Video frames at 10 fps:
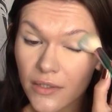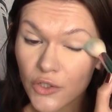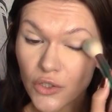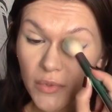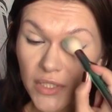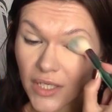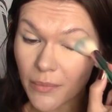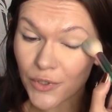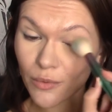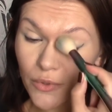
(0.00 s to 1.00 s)
чтобы тени
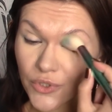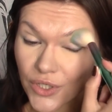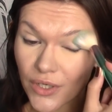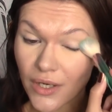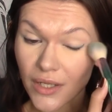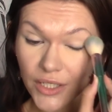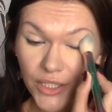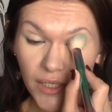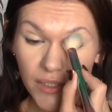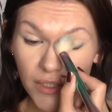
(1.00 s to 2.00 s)
потом лучше
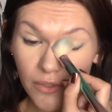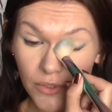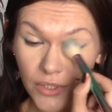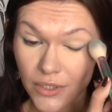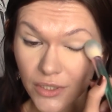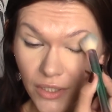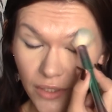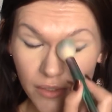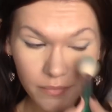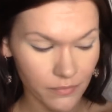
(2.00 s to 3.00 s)
ложились и дольше
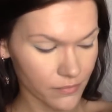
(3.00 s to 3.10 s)
держались.